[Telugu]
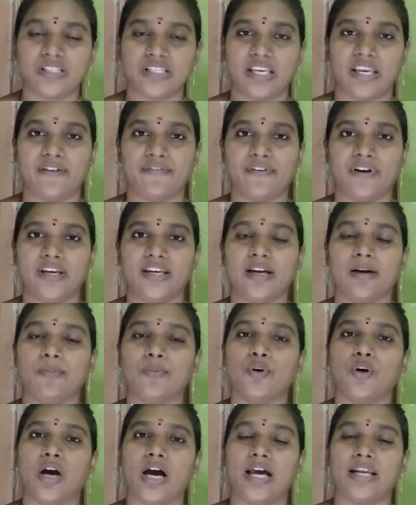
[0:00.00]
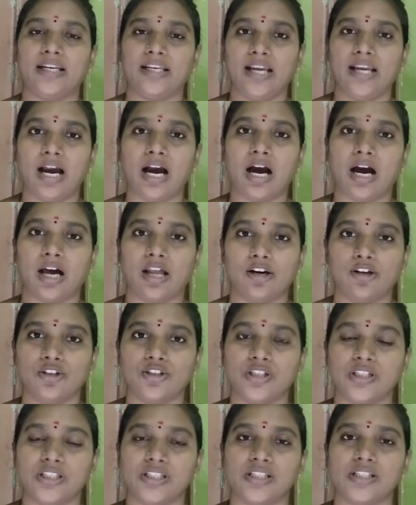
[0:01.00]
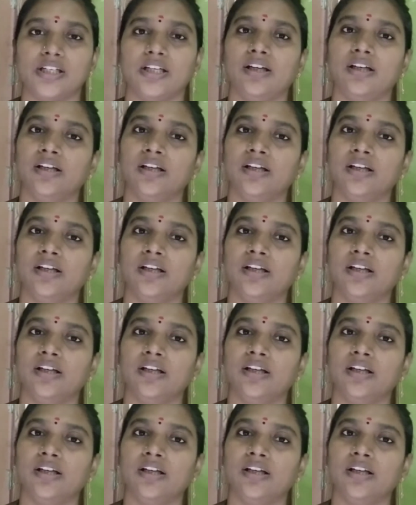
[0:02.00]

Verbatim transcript: సేఫ్ అయ్యాము అని ఆలోచించి